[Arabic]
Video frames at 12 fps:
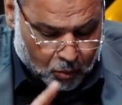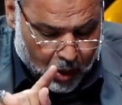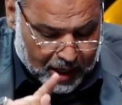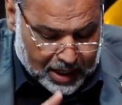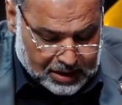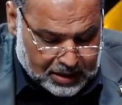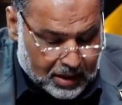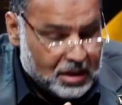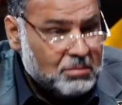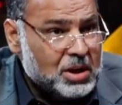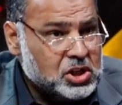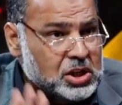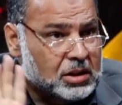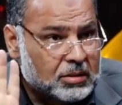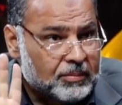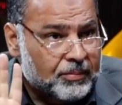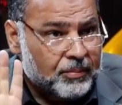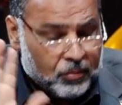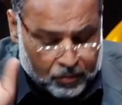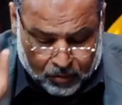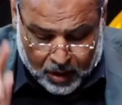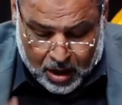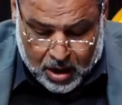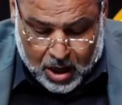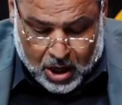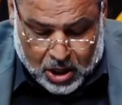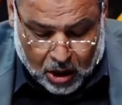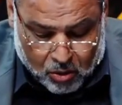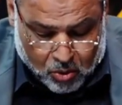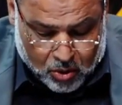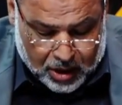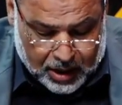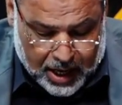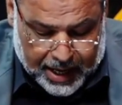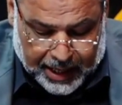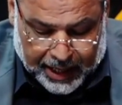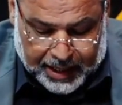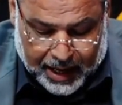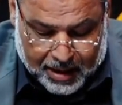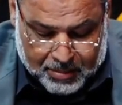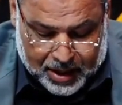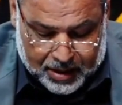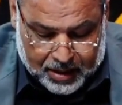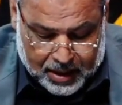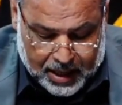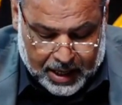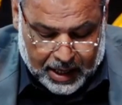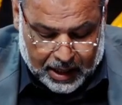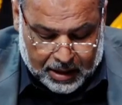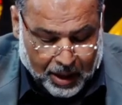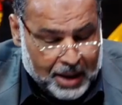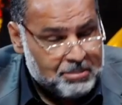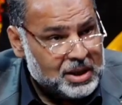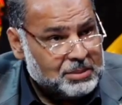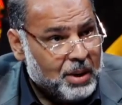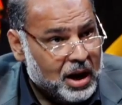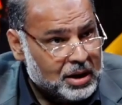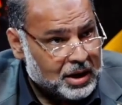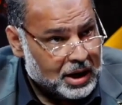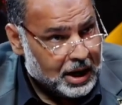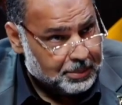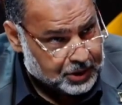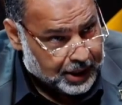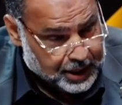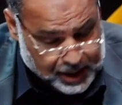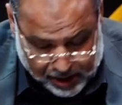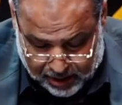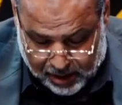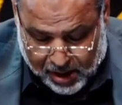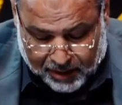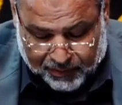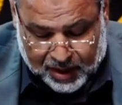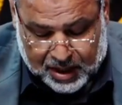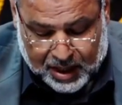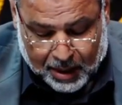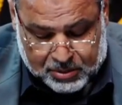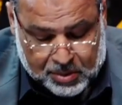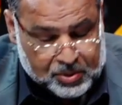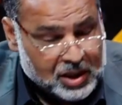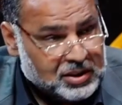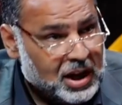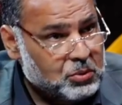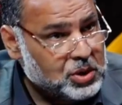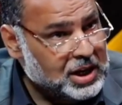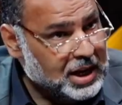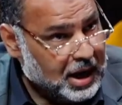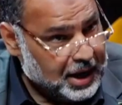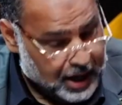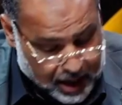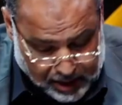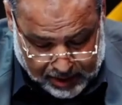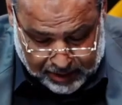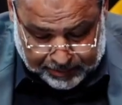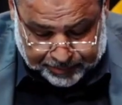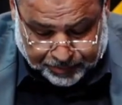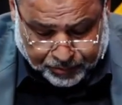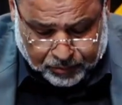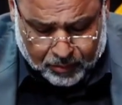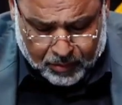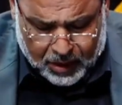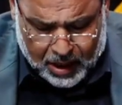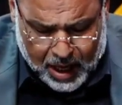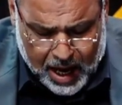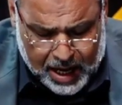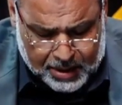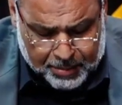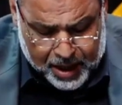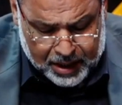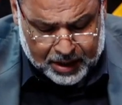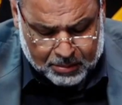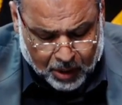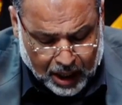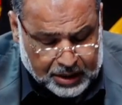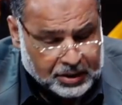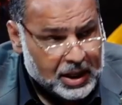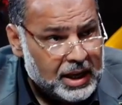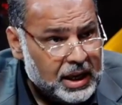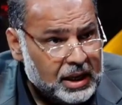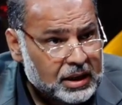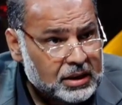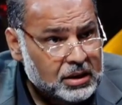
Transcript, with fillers: وقصر مشيد يقول العلامة محمد باقر الأبطحي في كتاب زبدة تأويل الآيات البئر المعطلة